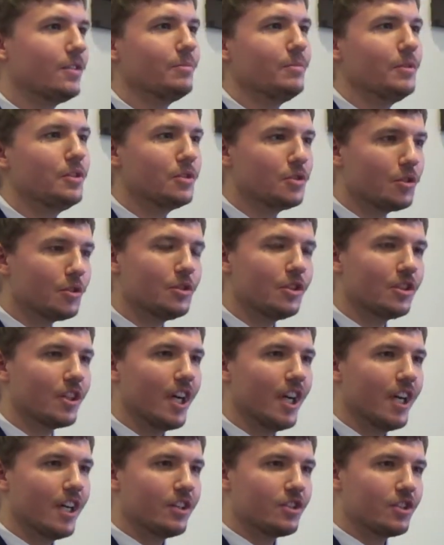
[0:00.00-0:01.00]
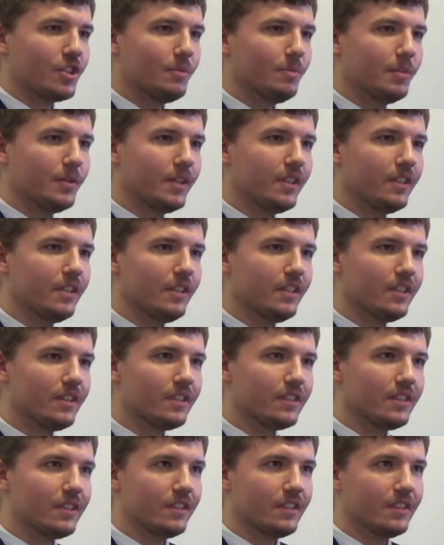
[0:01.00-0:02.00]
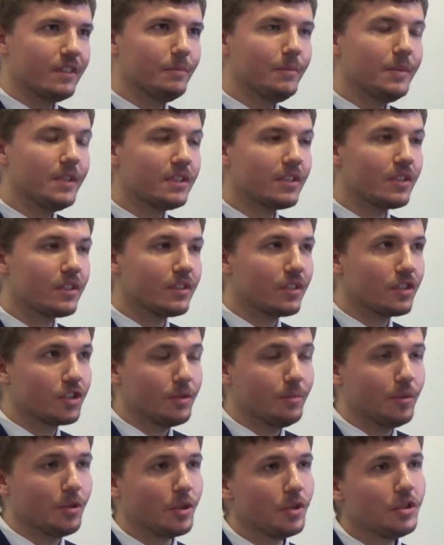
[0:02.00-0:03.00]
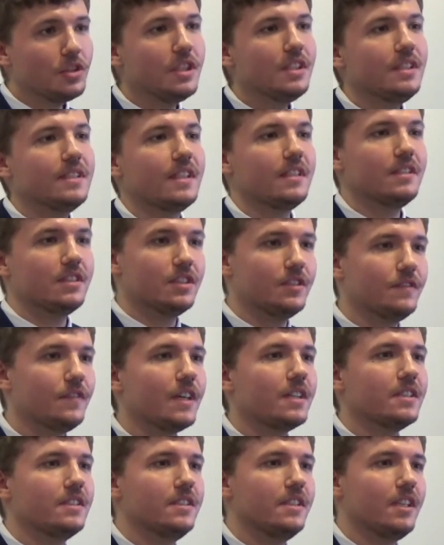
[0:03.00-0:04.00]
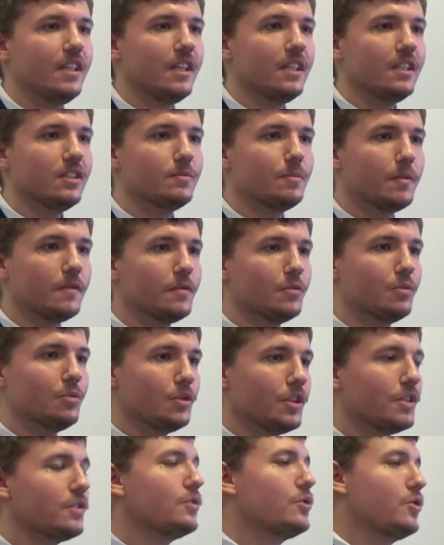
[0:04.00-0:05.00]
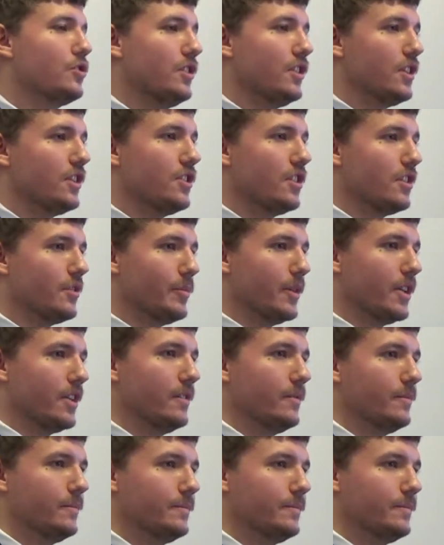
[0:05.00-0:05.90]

robi coś, żeby żeby odnieść satysfakcję z powodu tego, że ja cierpię.